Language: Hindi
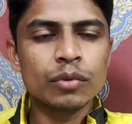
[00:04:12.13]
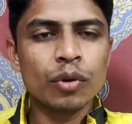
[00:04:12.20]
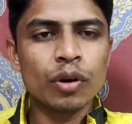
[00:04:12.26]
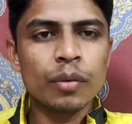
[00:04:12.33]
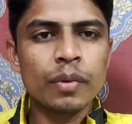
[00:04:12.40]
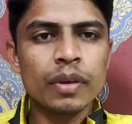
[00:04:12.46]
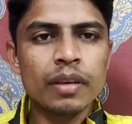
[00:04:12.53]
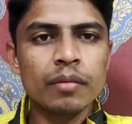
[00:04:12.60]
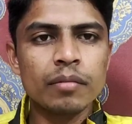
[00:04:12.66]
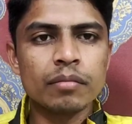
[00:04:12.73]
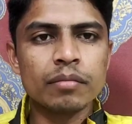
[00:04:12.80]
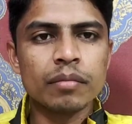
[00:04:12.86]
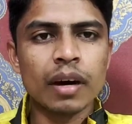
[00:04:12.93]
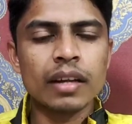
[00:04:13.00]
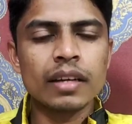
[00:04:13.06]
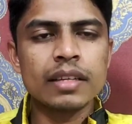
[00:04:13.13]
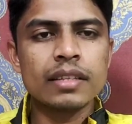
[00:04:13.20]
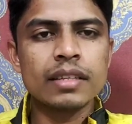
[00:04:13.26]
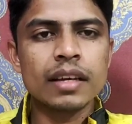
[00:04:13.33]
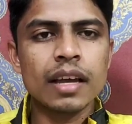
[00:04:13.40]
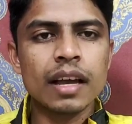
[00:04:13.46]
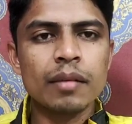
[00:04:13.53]
कोई भी मान
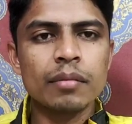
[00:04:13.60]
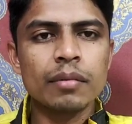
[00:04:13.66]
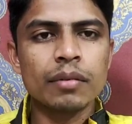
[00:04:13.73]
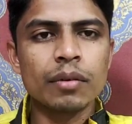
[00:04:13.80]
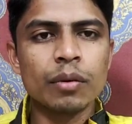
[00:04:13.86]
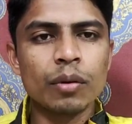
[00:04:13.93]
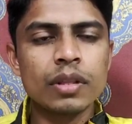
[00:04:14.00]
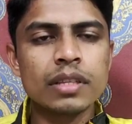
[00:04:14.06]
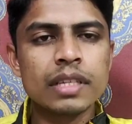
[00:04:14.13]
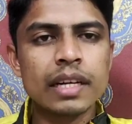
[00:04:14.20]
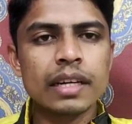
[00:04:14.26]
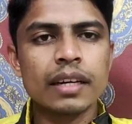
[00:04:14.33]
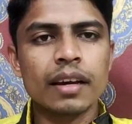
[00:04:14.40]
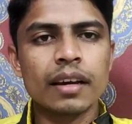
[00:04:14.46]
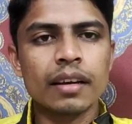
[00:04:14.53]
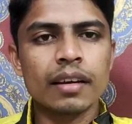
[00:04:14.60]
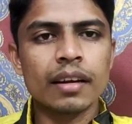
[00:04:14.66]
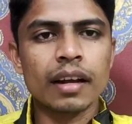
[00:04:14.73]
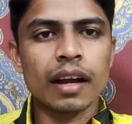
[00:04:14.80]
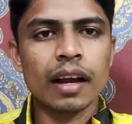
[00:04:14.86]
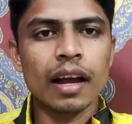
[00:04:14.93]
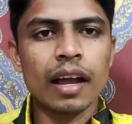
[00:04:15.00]
लीजिए कि आप गोल सेट करके
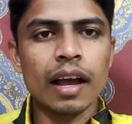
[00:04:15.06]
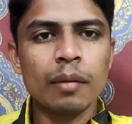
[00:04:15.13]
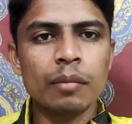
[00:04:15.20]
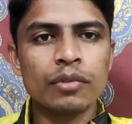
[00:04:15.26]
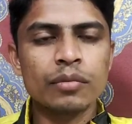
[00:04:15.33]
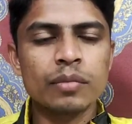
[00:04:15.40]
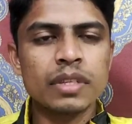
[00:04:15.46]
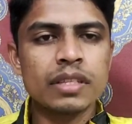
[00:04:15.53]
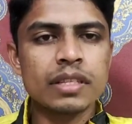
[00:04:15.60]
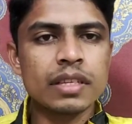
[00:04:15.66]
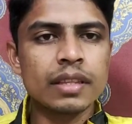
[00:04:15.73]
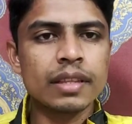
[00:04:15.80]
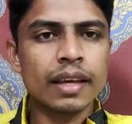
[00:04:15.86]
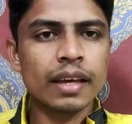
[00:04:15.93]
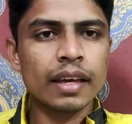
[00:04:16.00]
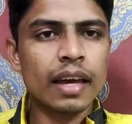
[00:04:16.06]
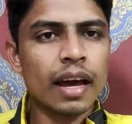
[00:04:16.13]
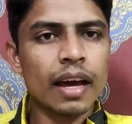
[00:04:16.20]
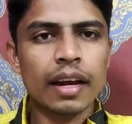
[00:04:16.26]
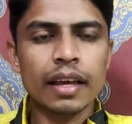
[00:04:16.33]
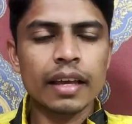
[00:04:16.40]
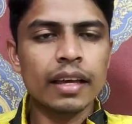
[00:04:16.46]
रखा है आप उसमें जीतेंगे
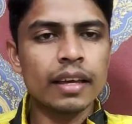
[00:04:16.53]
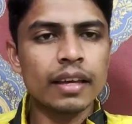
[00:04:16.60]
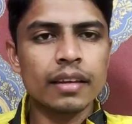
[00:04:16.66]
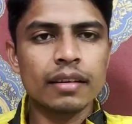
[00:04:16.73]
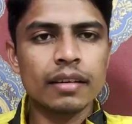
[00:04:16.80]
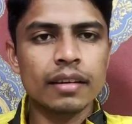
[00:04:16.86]
हारेंगे